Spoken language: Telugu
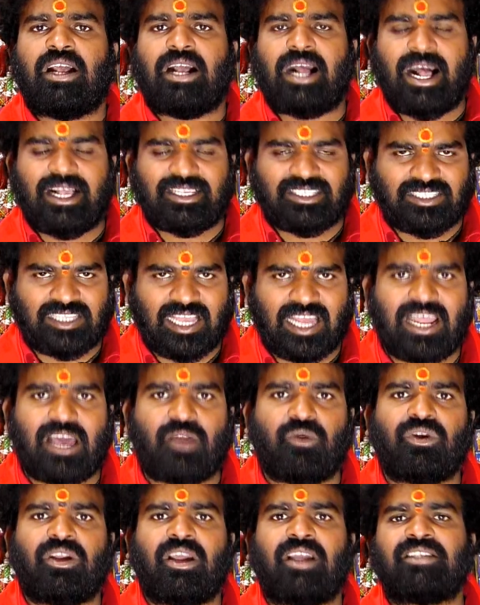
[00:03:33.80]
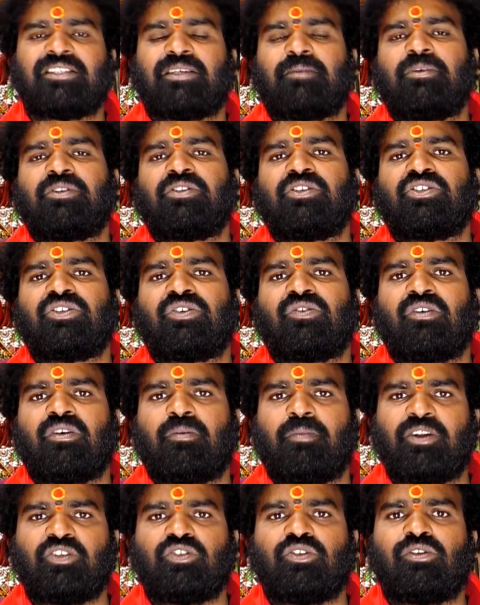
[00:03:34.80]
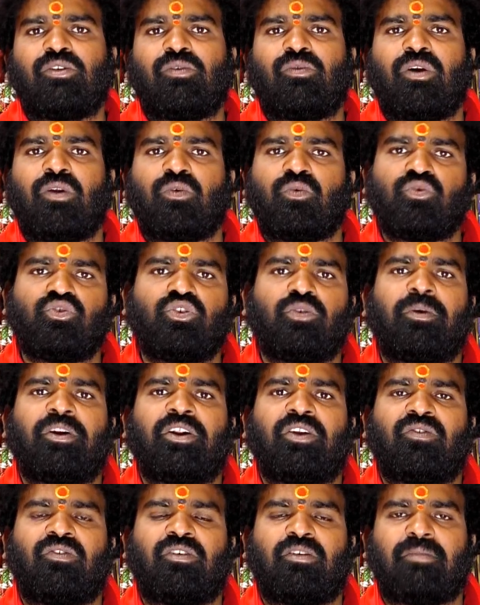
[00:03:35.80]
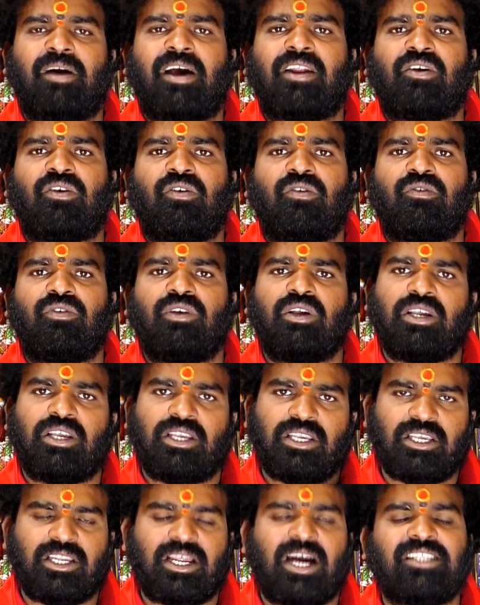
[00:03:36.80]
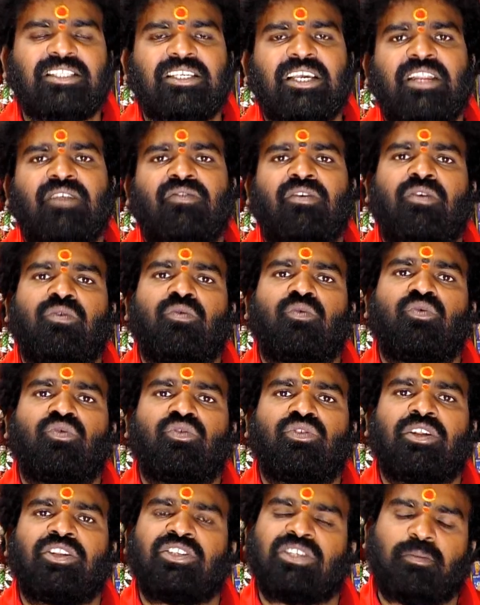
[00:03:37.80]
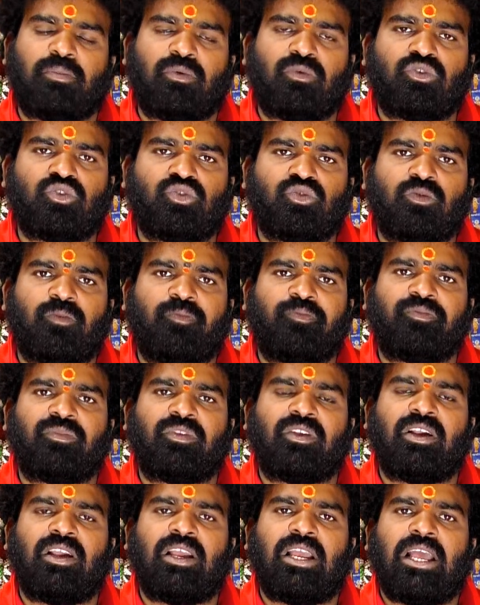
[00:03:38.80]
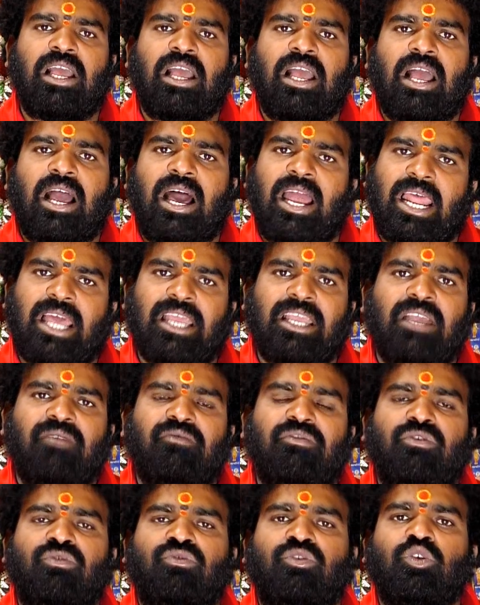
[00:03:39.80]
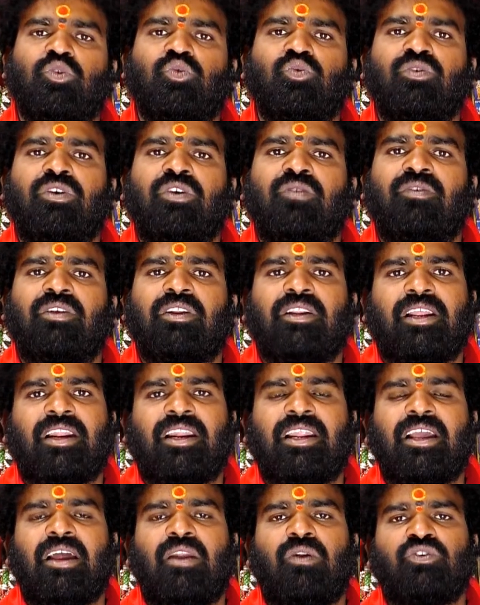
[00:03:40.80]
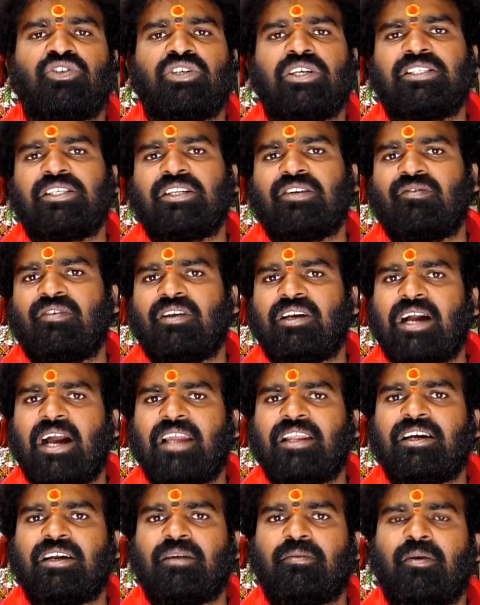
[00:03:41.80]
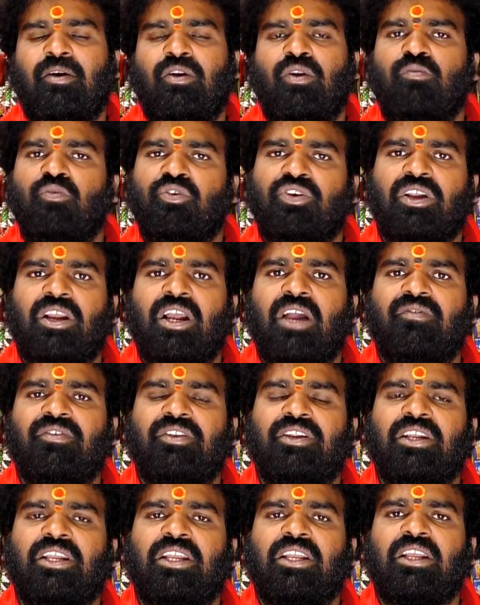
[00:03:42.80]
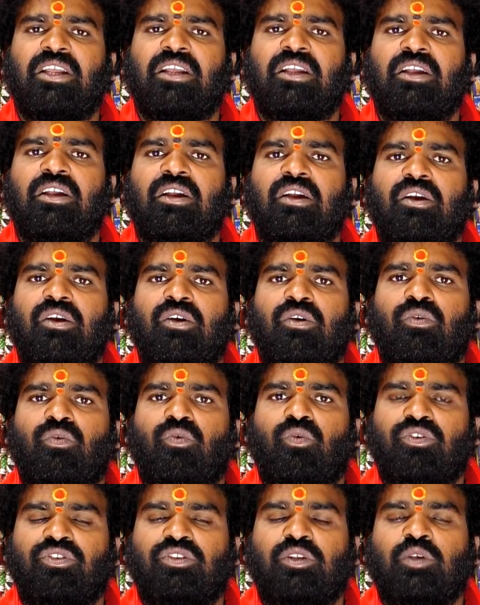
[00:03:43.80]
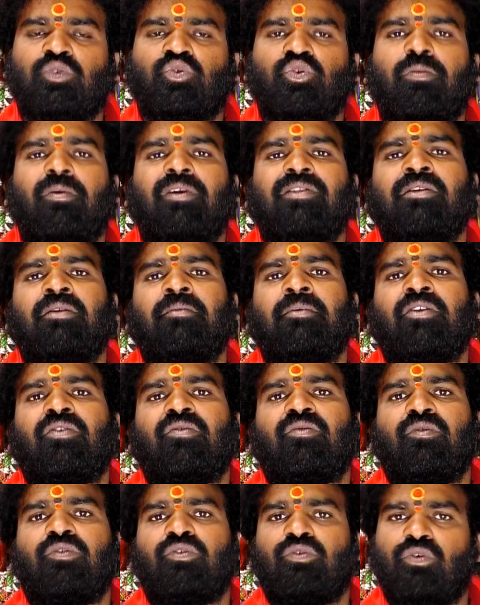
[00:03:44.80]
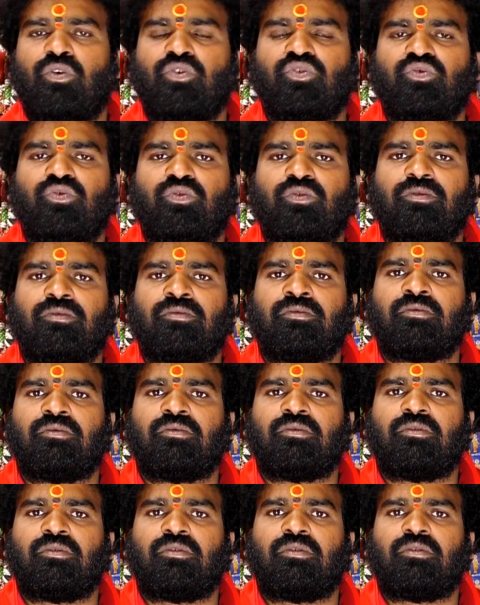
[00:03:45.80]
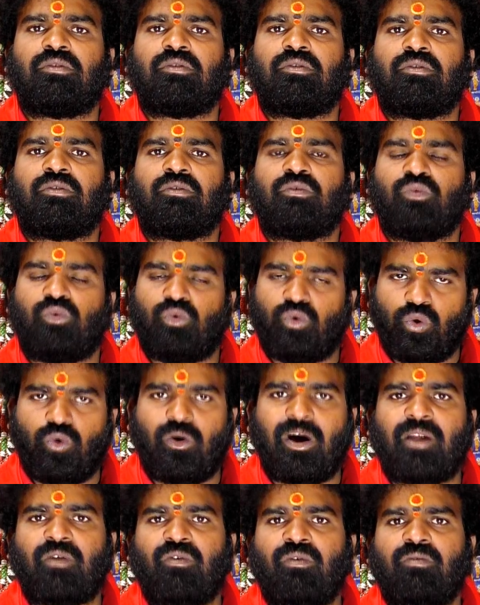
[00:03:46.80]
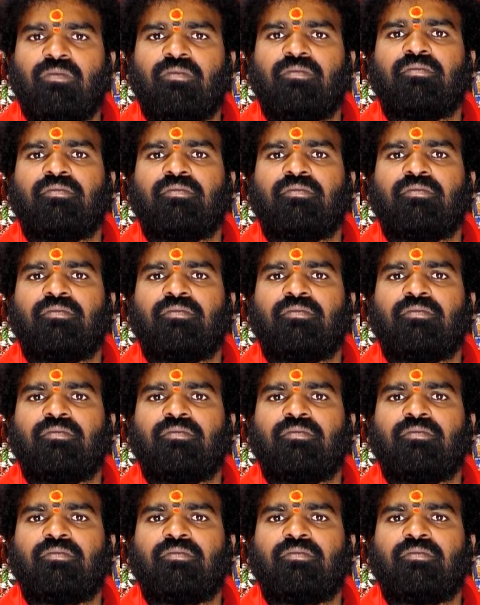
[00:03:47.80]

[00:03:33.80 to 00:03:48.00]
కాస్త అనారోగ్యానికి సంబంధించినటువంటి పరిస్థితులు కూడా కుదురుపడేటువంటి మార్గం ఈ రాశి కలిగిన వారికి ఉంటుందని చెప్పవచ్చు అలాగే వీరు తీసుకున్నటువంటి నిర్ణయాల్లో చేసేటువంటి కార్యక్రమాల్లో ముఖ్యంగా వీరికి కొంత శుభోదనమైనటువంటి రోజు గురువారం